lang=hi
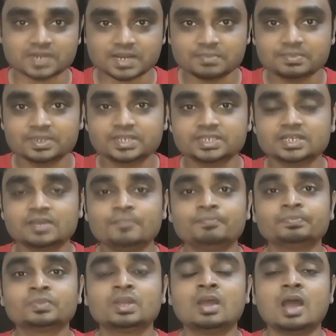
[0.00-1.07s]
भी कीजिए
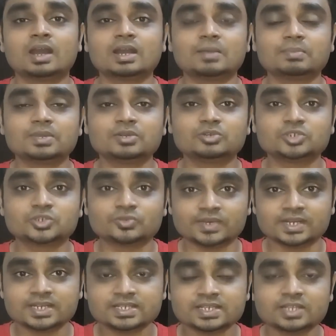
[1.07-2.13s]
अगर आपकी कुछ
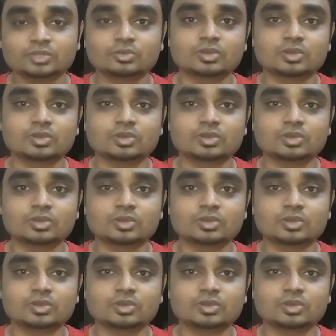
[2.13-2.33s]
क्वेरीज है तो